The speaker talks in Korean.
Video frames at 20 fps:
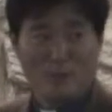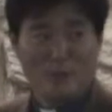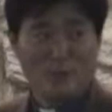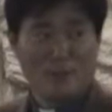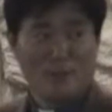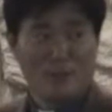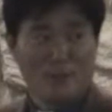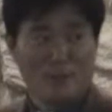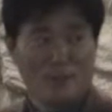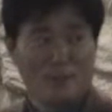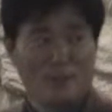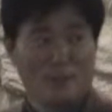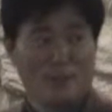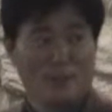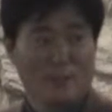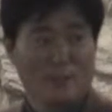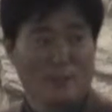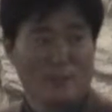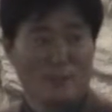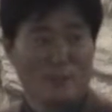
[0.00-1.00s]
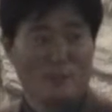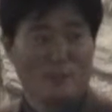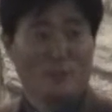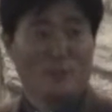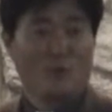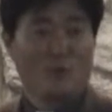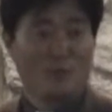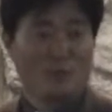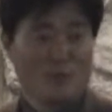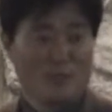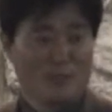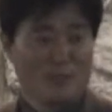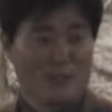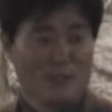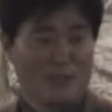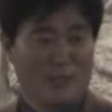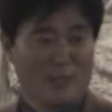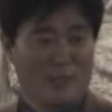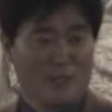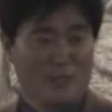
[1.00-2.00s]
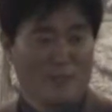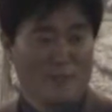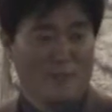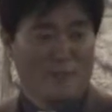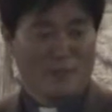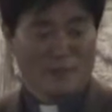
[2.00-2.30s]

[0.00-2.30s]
인간이 그 앞에서 뭐가 되겠느냐